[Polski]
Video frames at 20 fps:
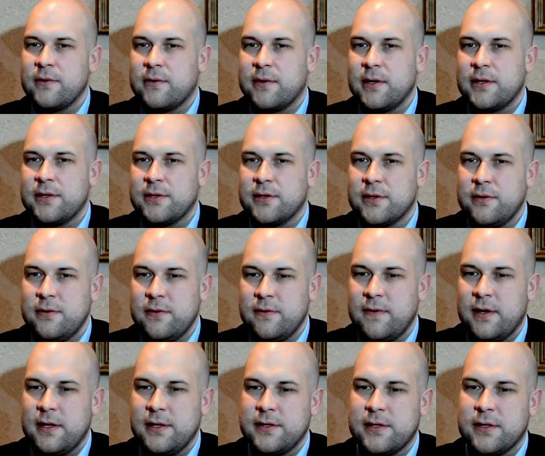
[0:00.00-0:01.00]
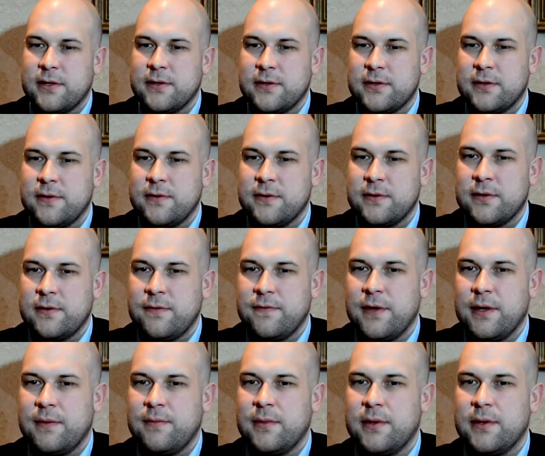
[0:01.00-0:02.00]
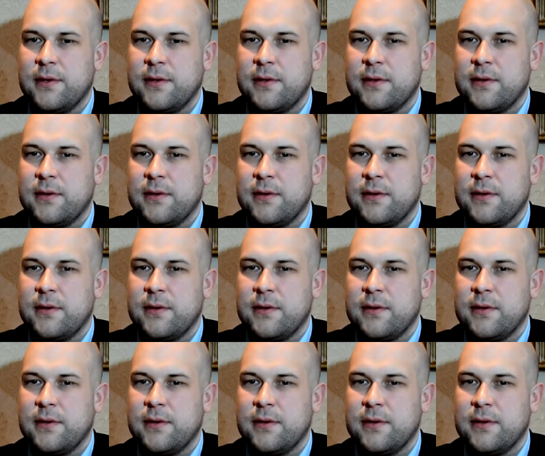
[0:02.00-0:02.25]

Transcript: dokładnie szczegółów, ale z tego co, co wiem, e,